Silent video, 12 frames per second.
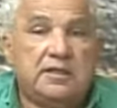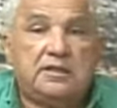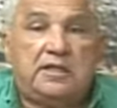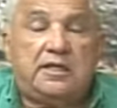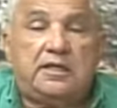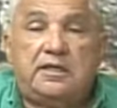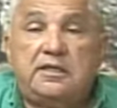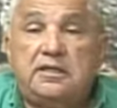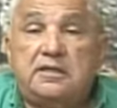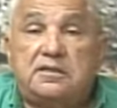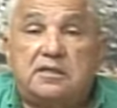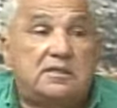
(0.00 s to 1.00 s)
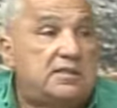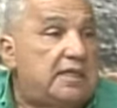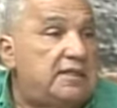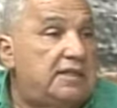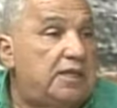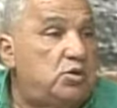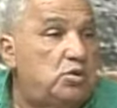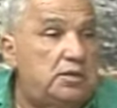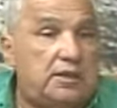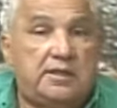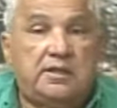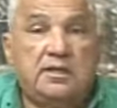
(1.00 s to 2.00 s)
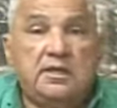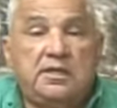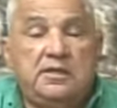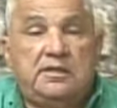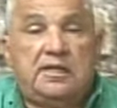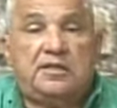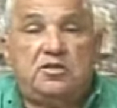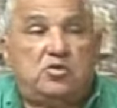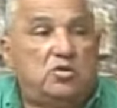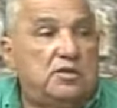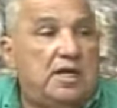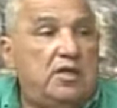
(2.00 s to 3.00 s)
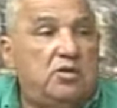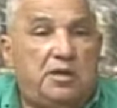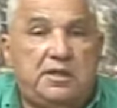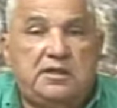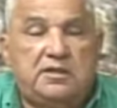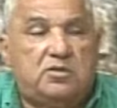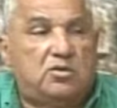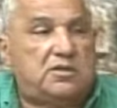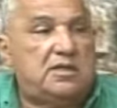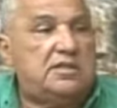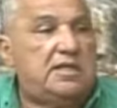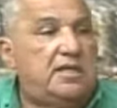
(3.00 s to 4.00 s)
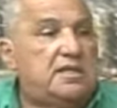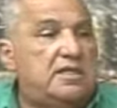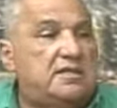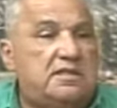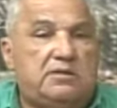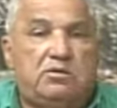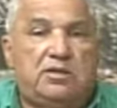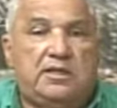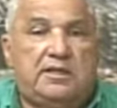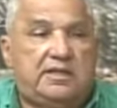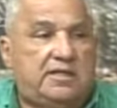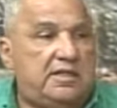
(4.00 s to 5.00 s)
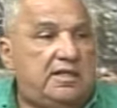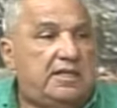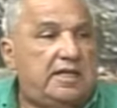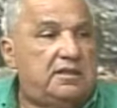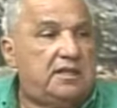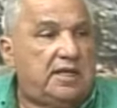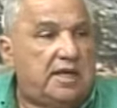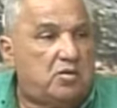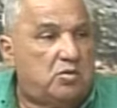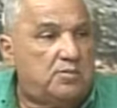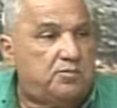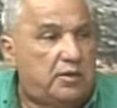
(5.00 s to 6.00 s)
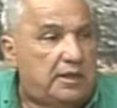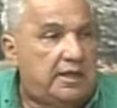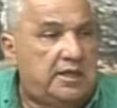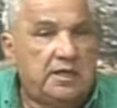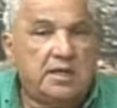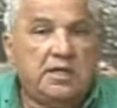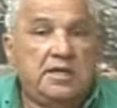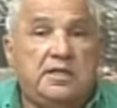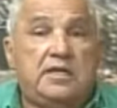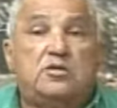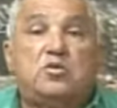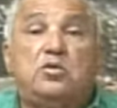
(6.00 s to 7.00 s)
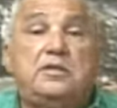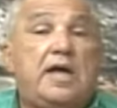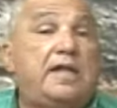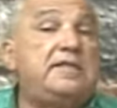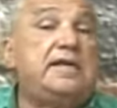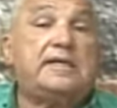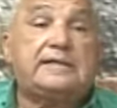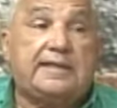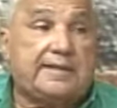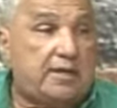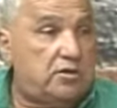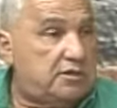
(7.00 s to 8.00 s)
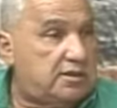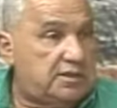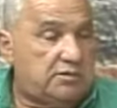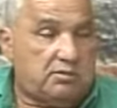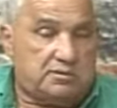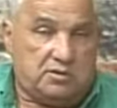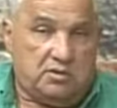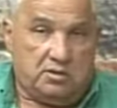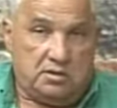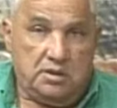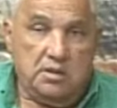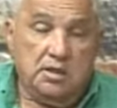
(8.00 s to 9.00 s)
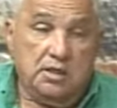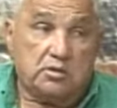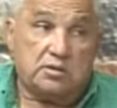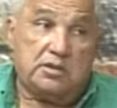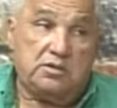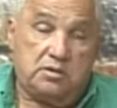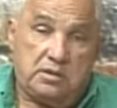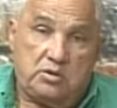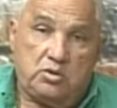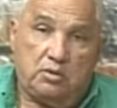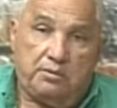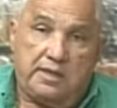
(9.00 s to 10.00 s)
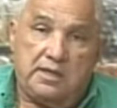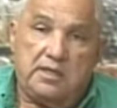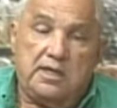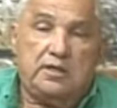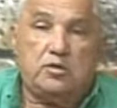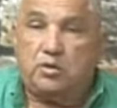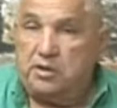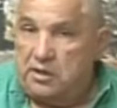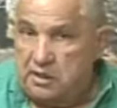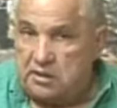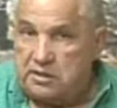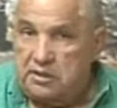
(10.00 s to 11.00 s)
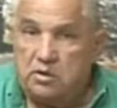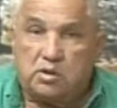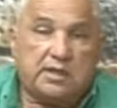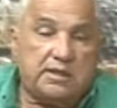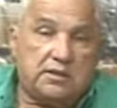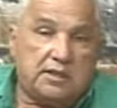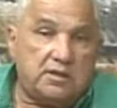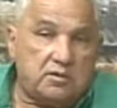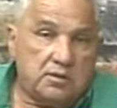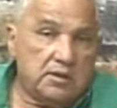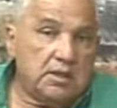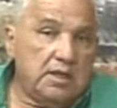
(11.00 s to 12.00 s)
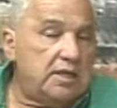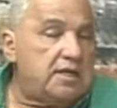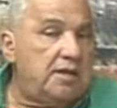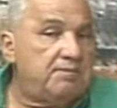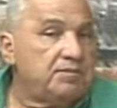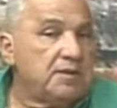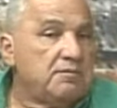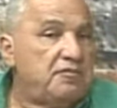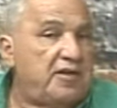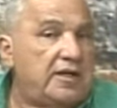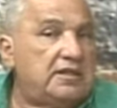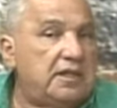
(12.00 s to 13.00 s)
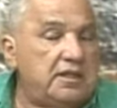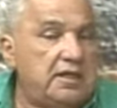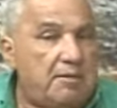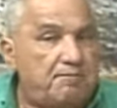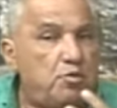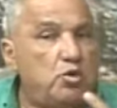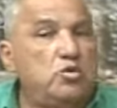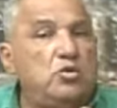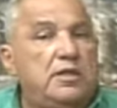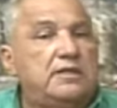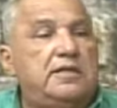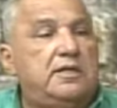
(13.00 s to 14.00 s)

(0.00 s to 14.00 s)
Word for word: de 60 dólares y adicionado ahí, no sé si al recibo de energía eléctrica, Corpolé, y eso nadie ha aclarado esa situación. Entonces yo veía, y lo dije aquí y lo reitero, es que falta de apoyo en esa